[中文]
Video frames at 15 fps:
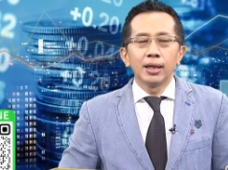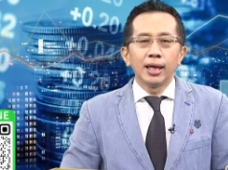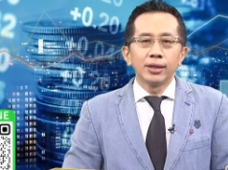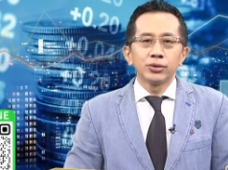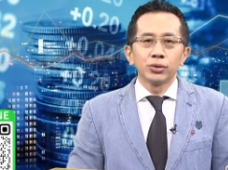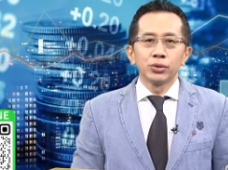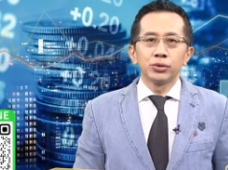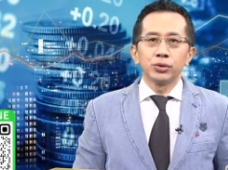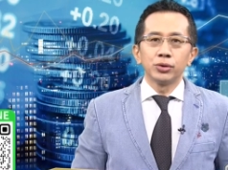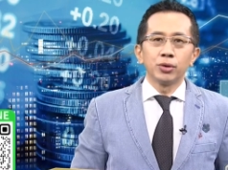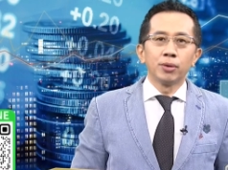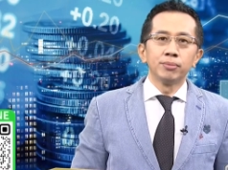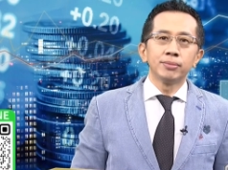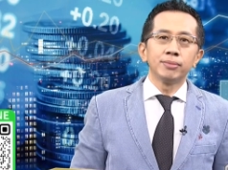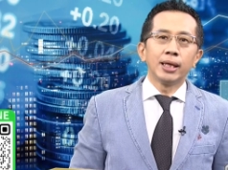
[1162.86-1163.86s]
来索取
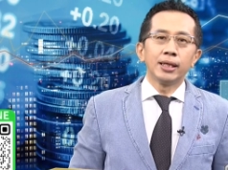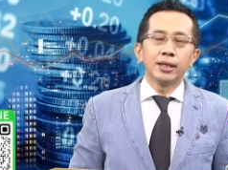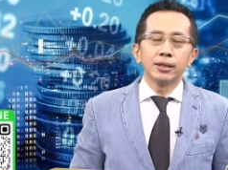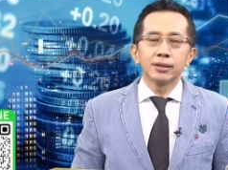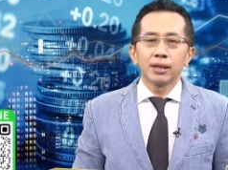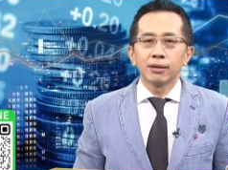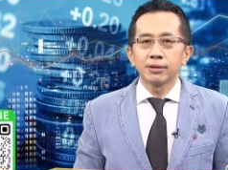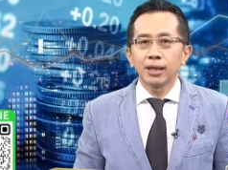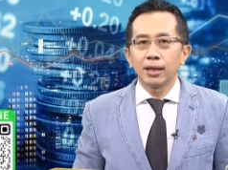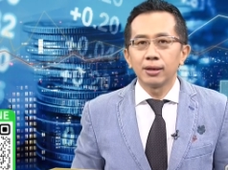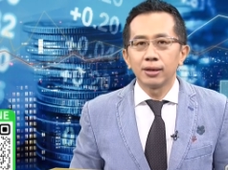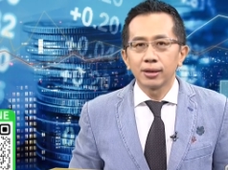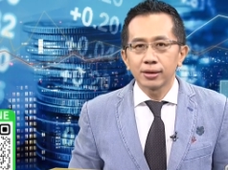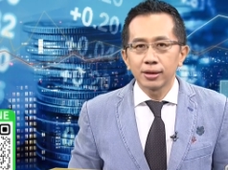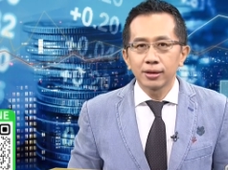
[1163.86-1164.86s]
我们每天早上
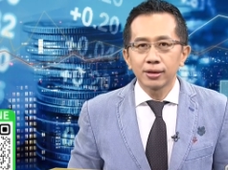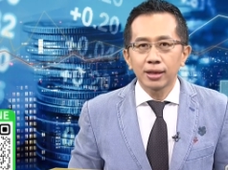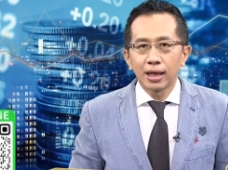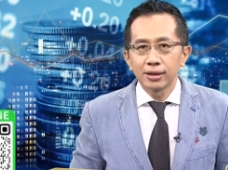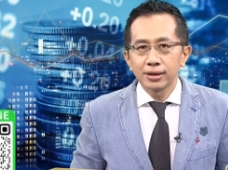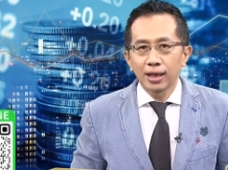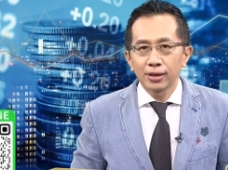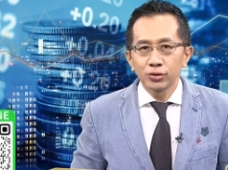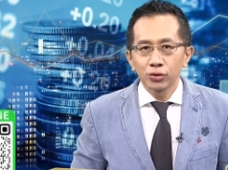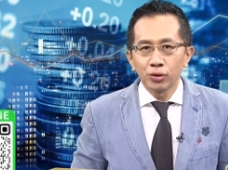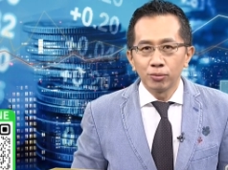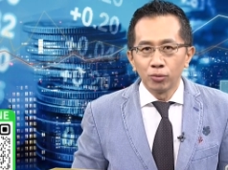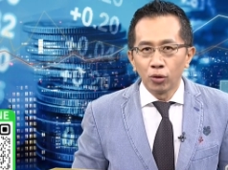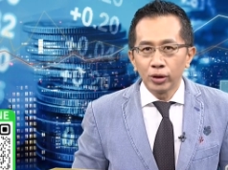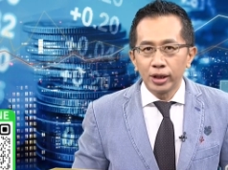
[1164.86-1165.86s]
跟大家做
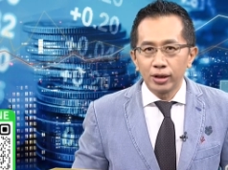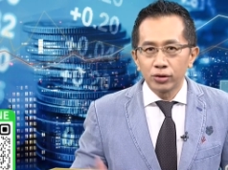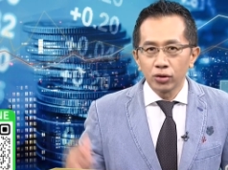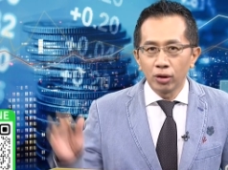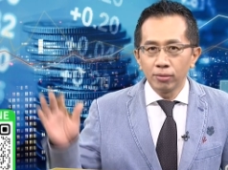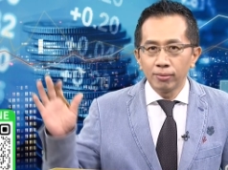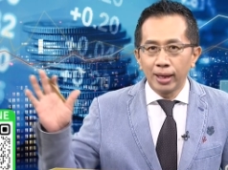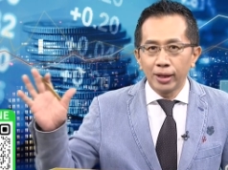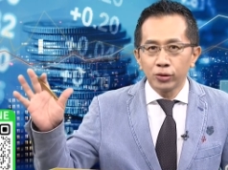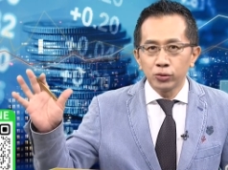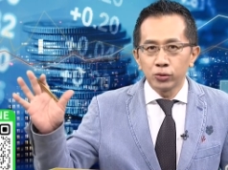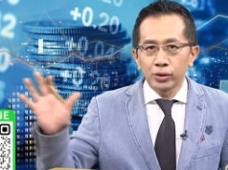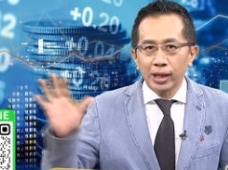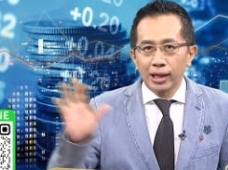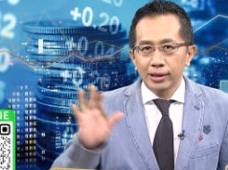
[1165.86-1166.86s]
模拟，从美
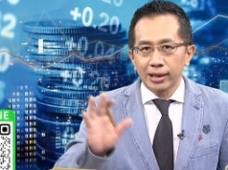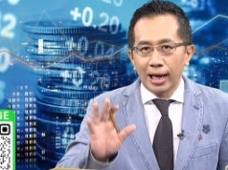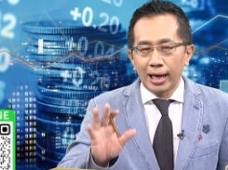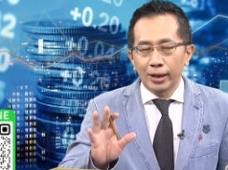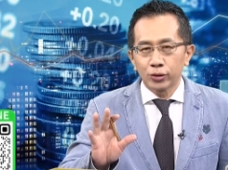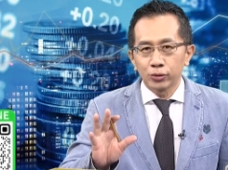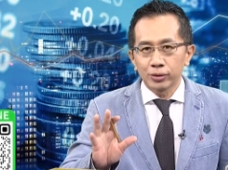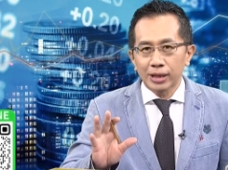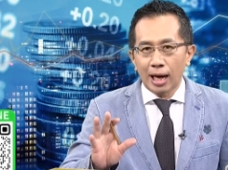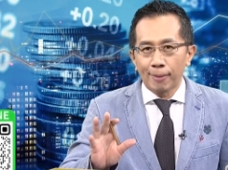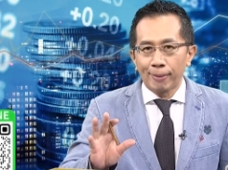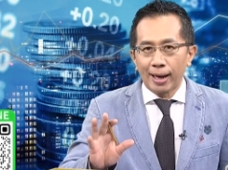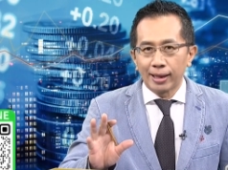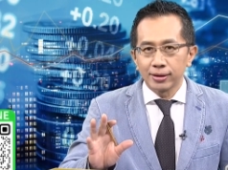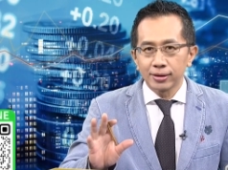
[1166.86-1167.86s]
股看台股大
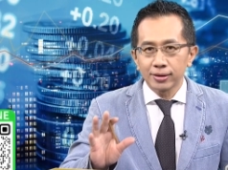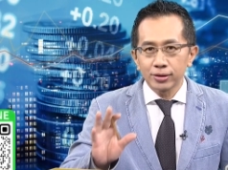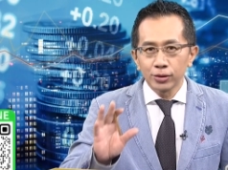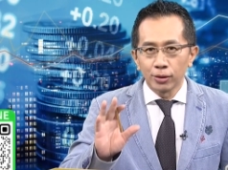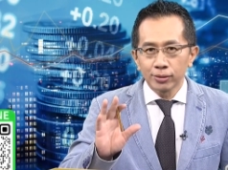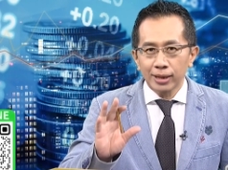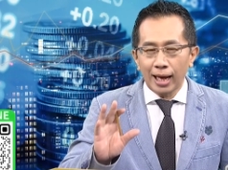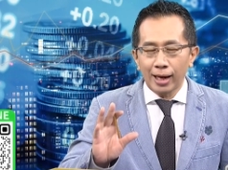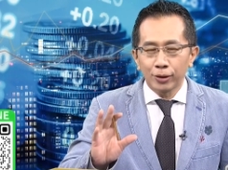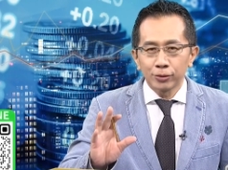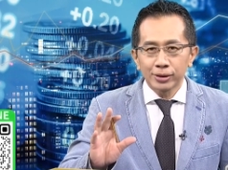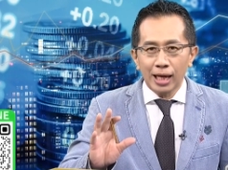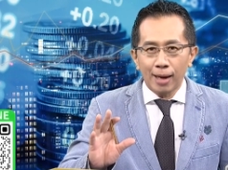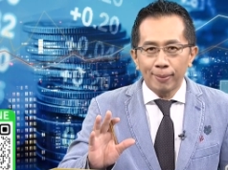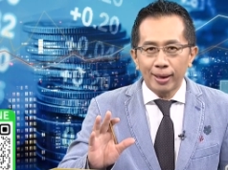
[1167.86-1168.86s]
盘，从台
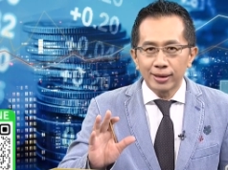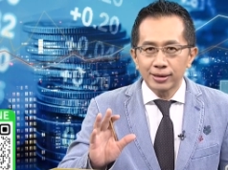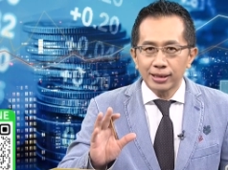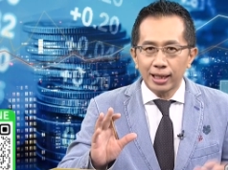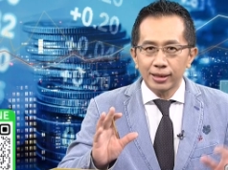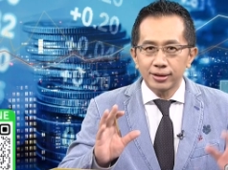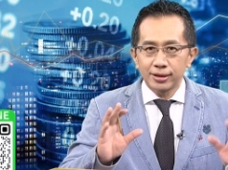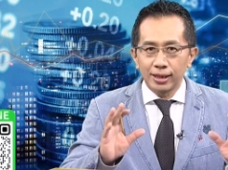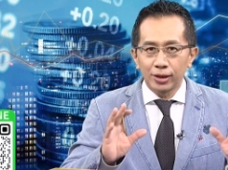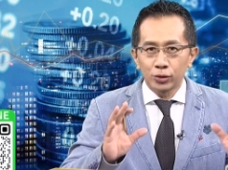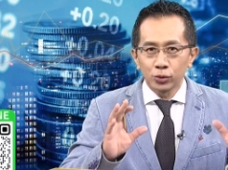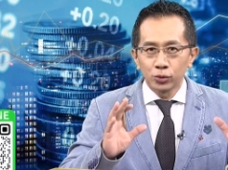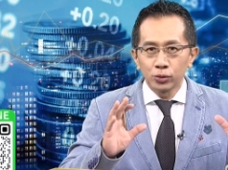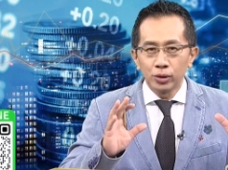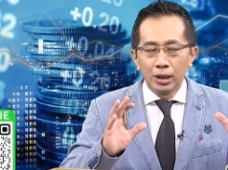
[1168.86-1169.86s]
股大盘再解
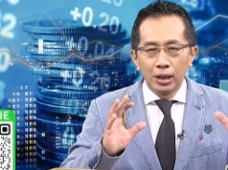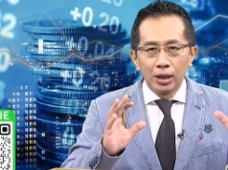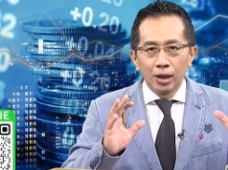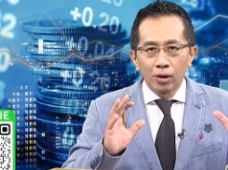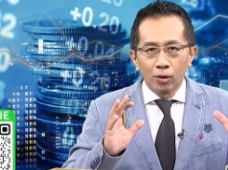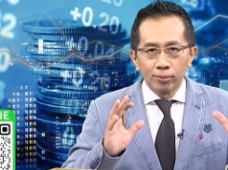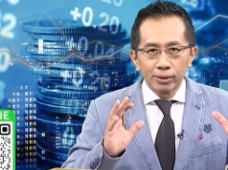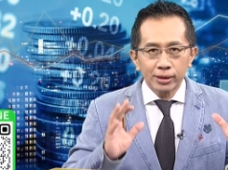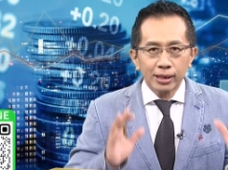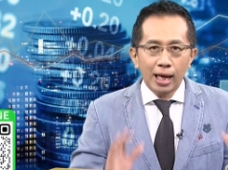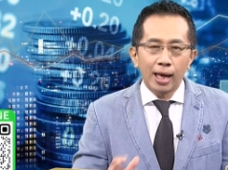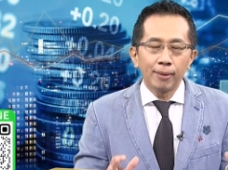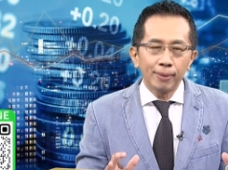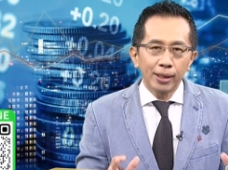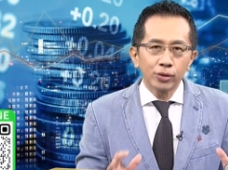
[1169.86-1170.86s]
读我们
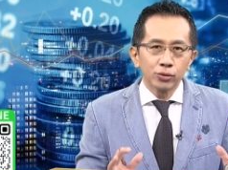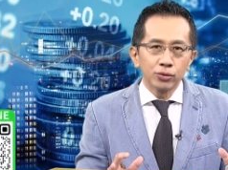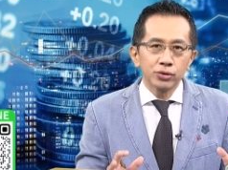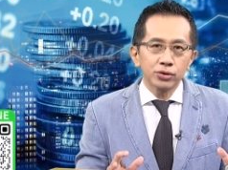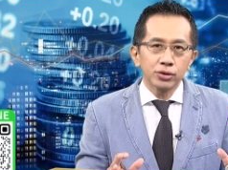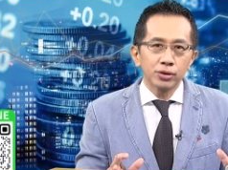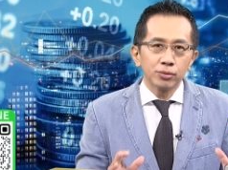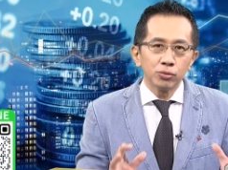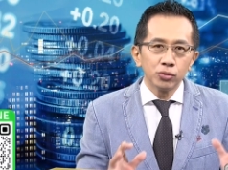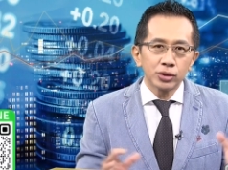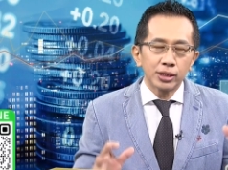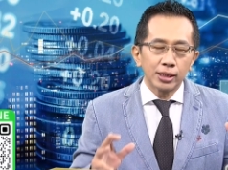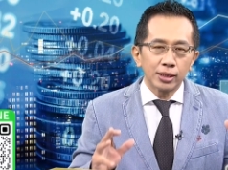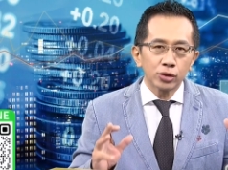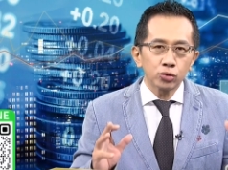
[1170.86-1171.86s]
台北股市目
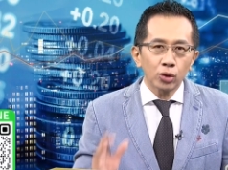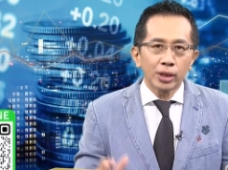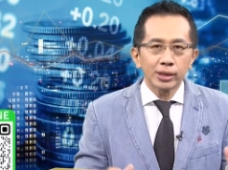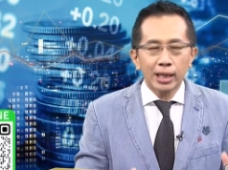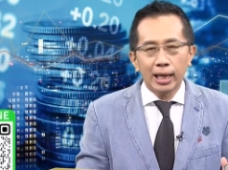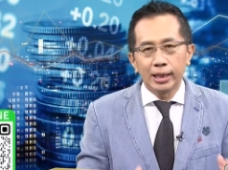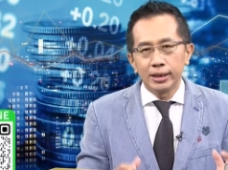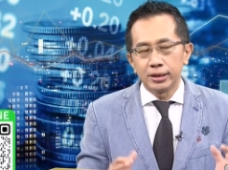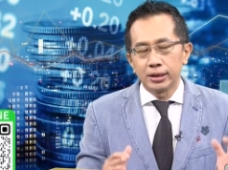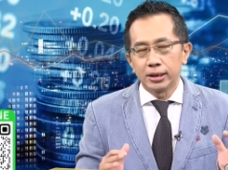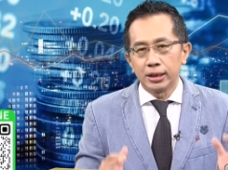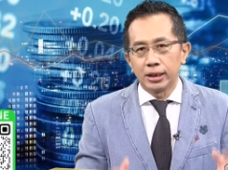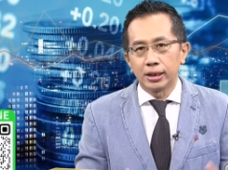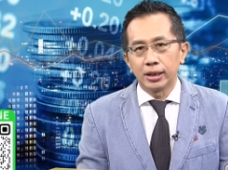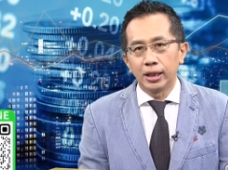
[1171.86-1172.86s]
前的状态以及
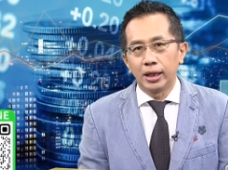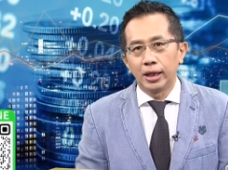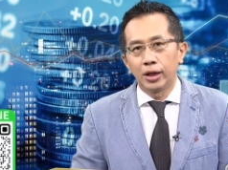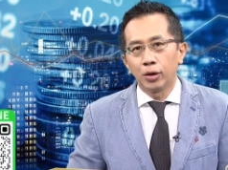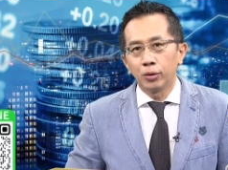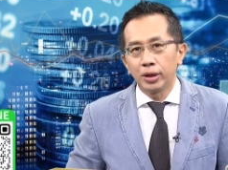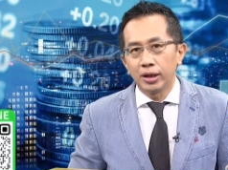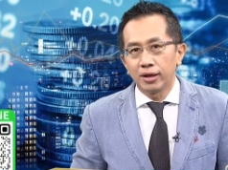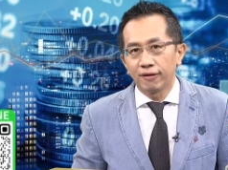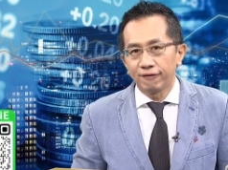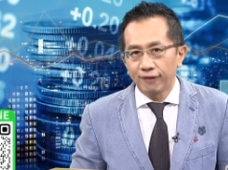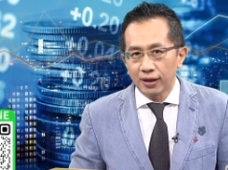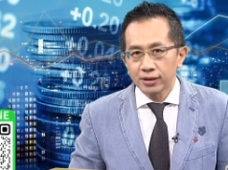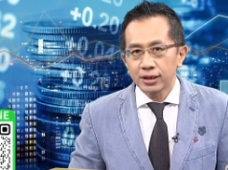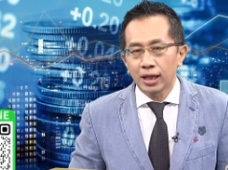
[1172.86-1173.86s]
你可以留意的
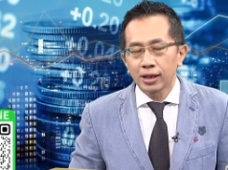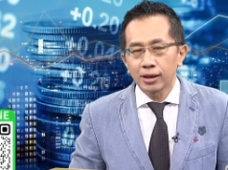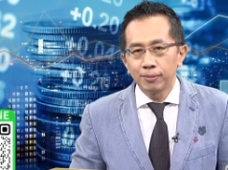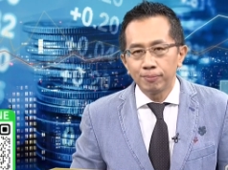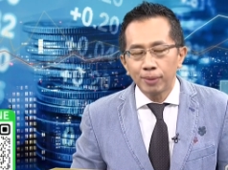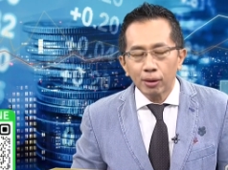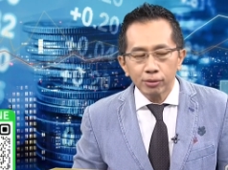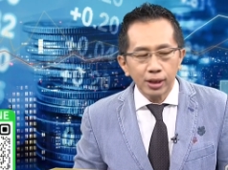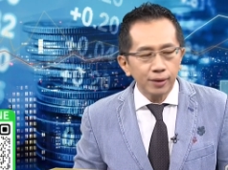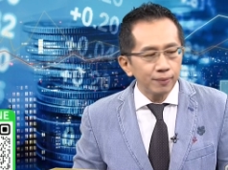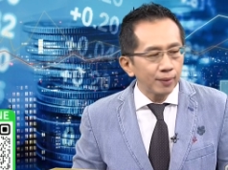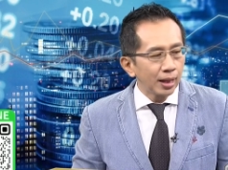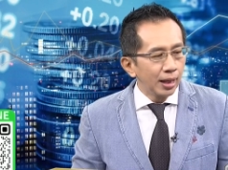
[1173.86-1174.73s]
方向跟标的。